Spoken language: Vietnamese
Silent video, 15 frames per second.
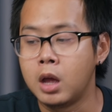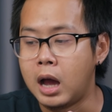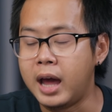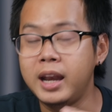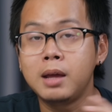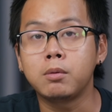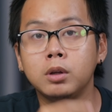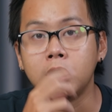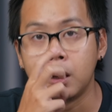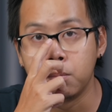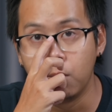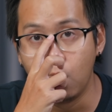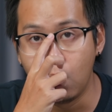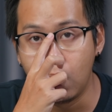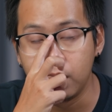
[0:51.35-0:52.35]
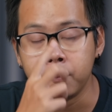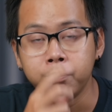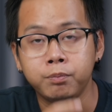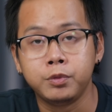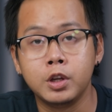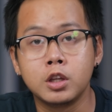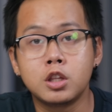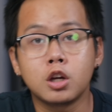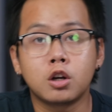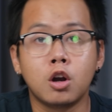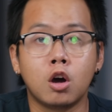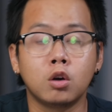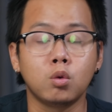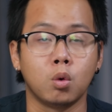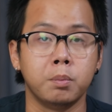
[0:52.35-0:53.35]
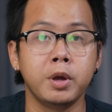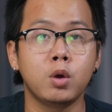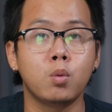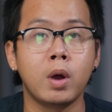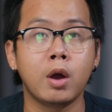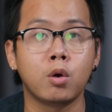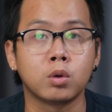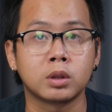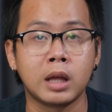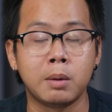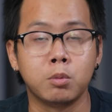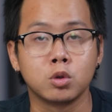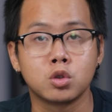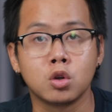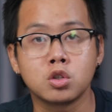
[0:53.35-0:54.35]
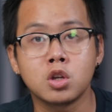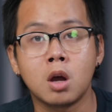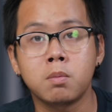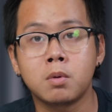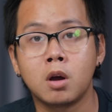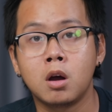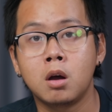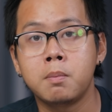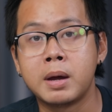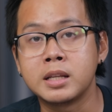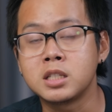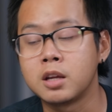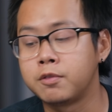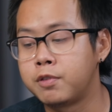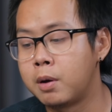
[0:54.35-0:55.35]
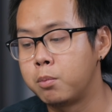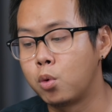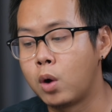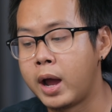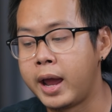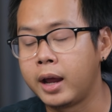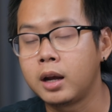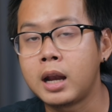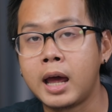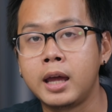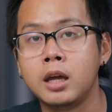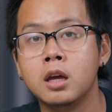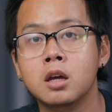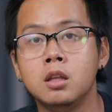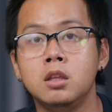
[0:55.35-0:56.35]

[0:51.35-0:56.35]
anh em có thể mua những chiếc nón của Bigwell tại một số shop có bán sản phẩm của hãng này